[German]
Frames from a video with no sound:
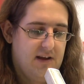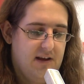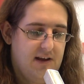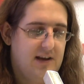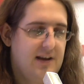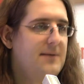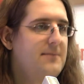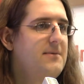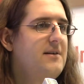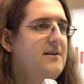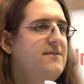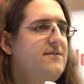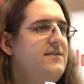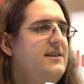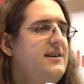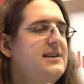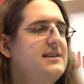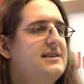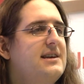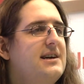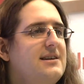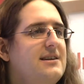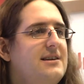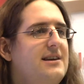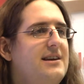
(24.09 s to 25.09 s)
ich habe, wie
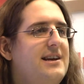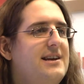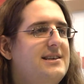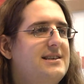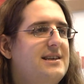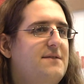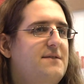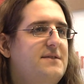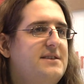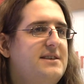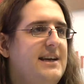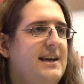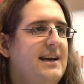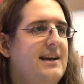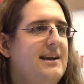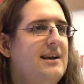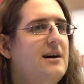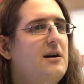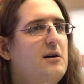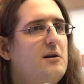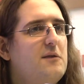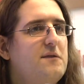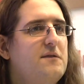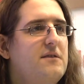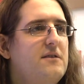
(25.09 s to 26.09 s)
gesagt, ein XFCE
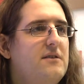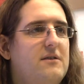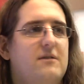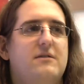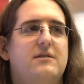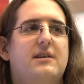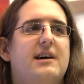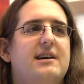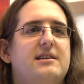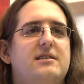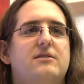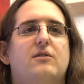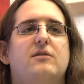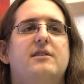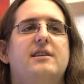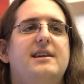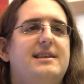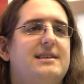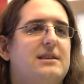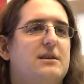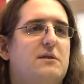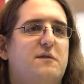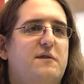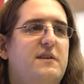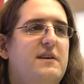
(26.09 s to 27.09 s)
laufen und da ist noch
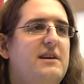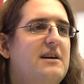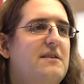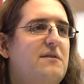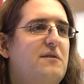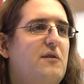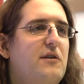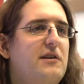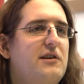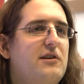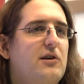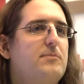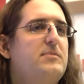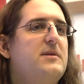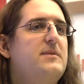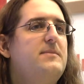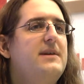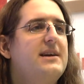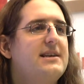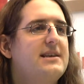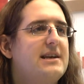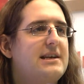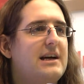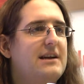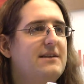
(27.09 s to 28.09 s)
nichts auf fingerfreundlich
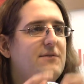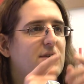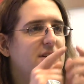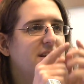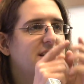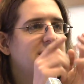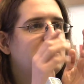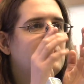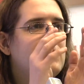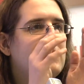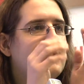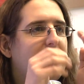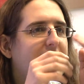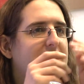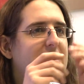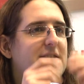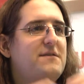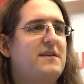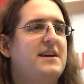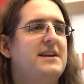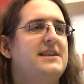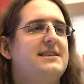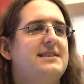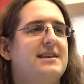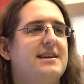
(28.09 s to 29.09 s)
optimiert, hat halt wirklich so kleine
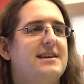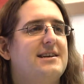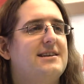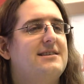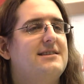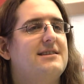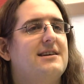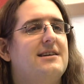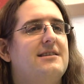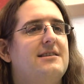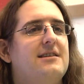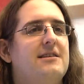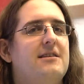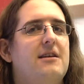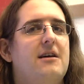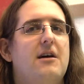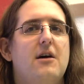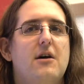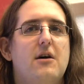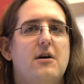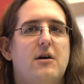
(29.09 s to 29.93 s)
Fensterchen drinnen